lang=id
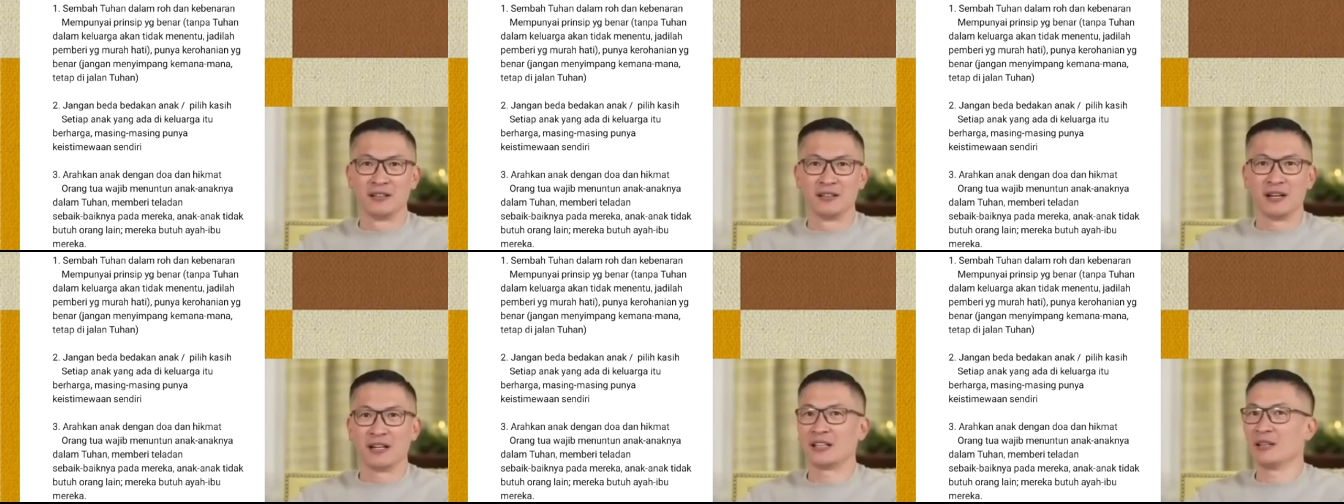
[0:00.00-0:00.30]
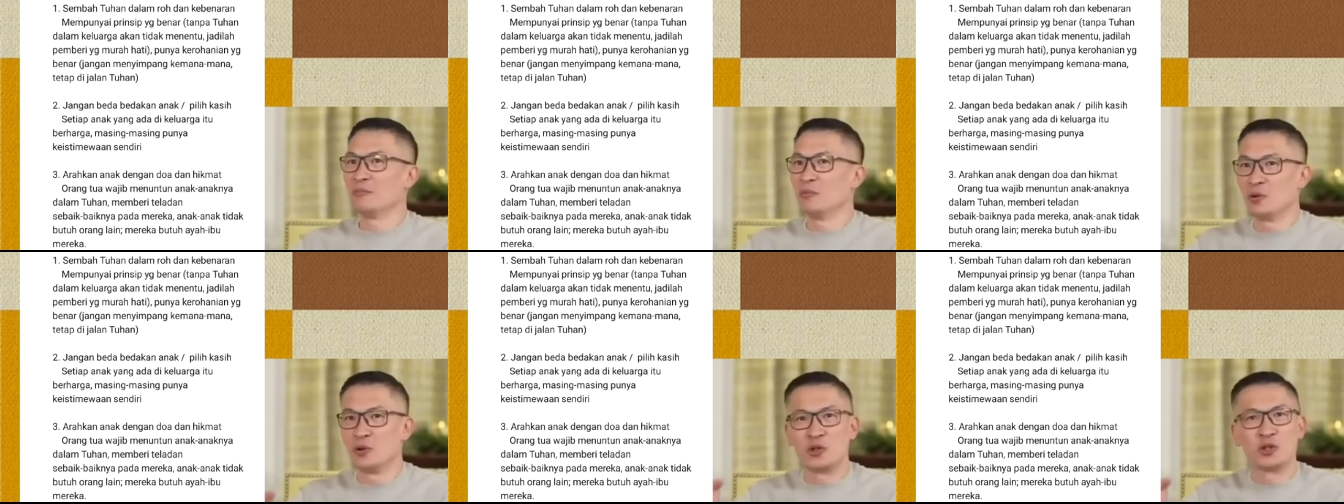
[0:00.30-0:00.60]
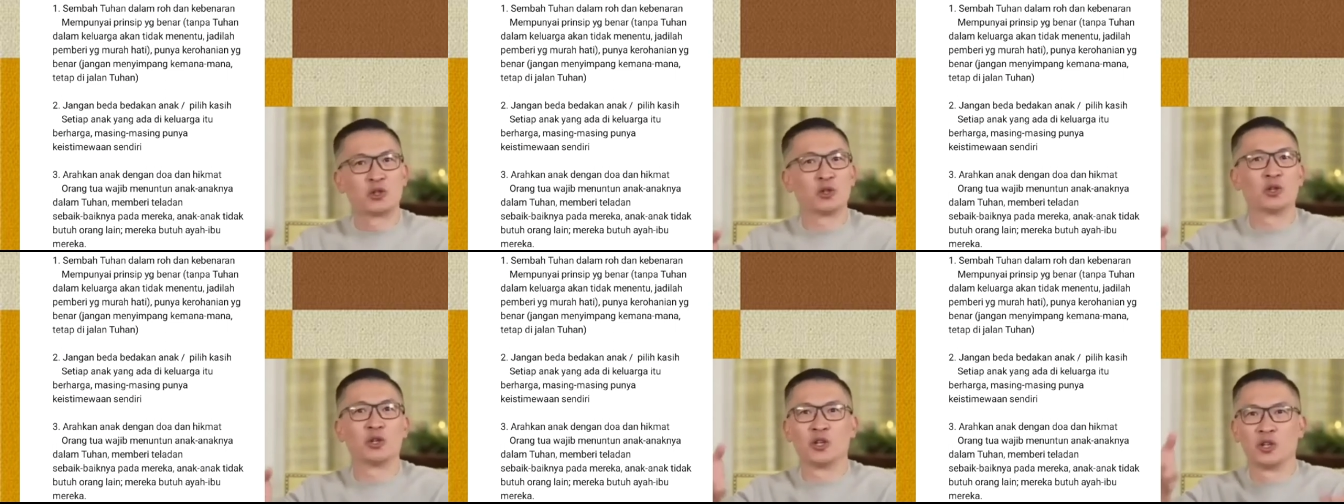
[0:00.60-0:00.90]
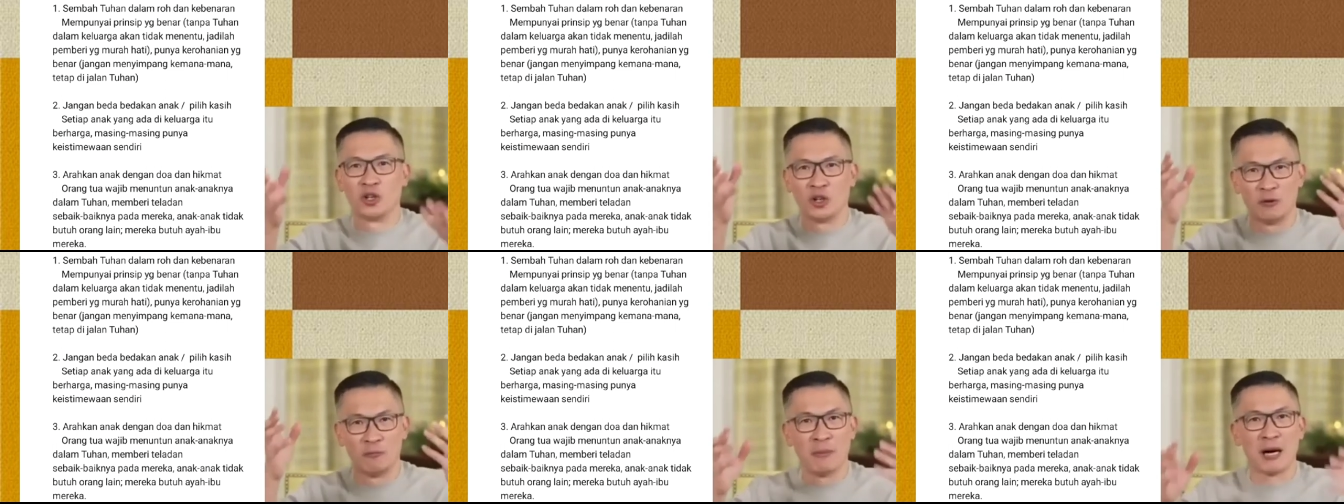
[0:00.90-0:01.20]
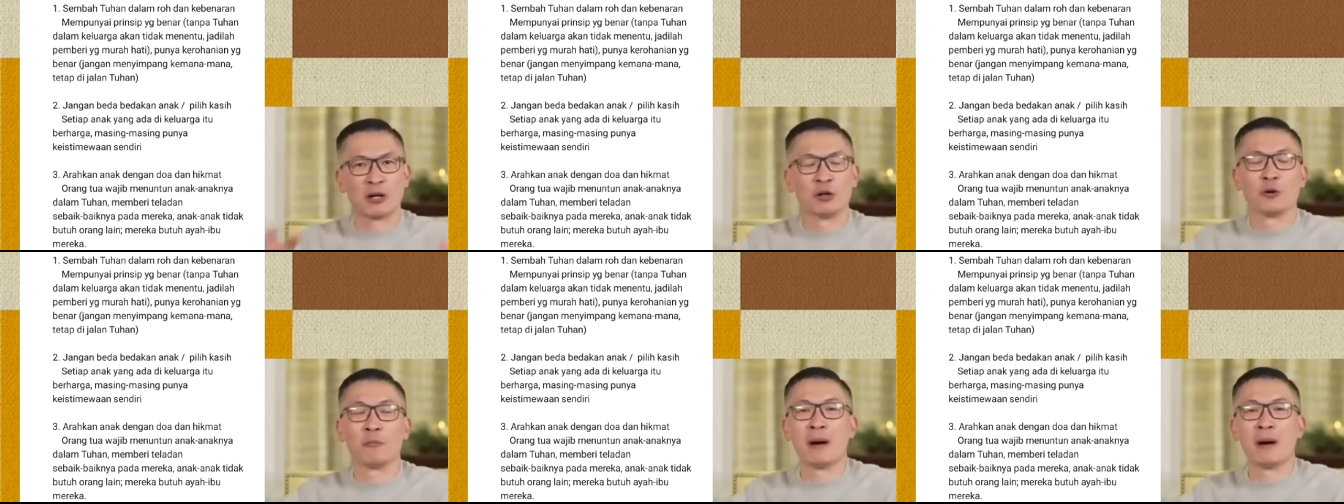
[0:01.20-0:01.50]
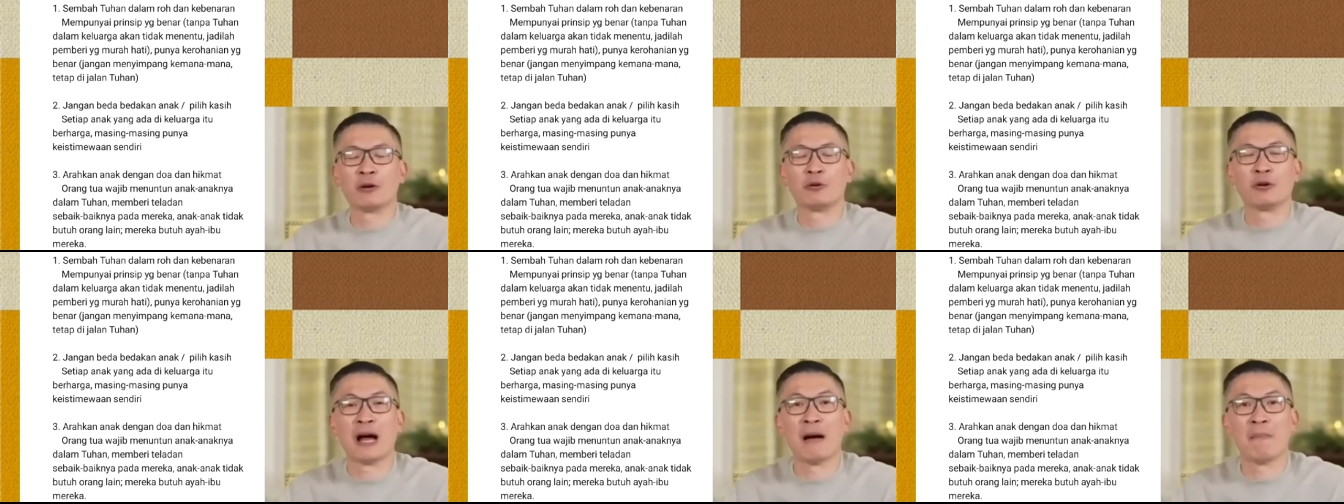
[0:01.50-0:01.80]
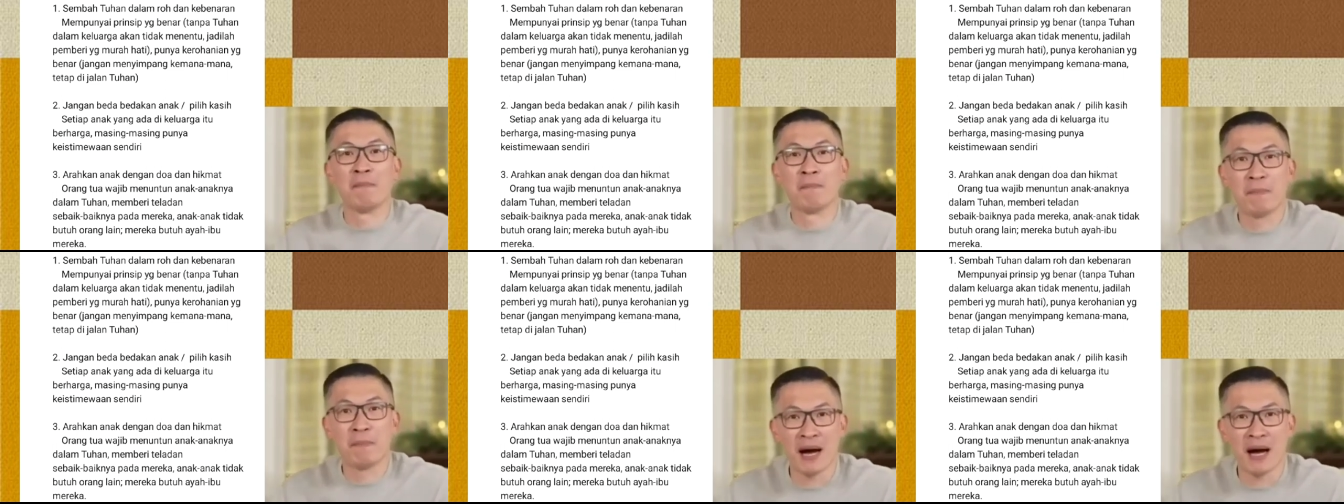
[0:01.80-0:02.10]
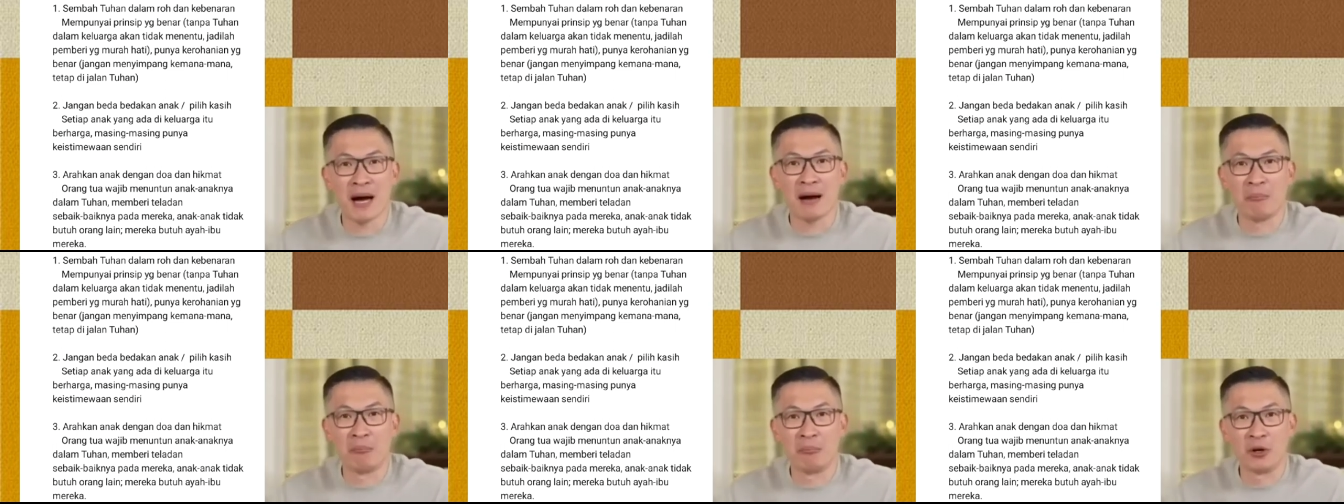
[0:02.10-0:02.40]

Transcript: Nanti muncul makhluk-makhluk hampa,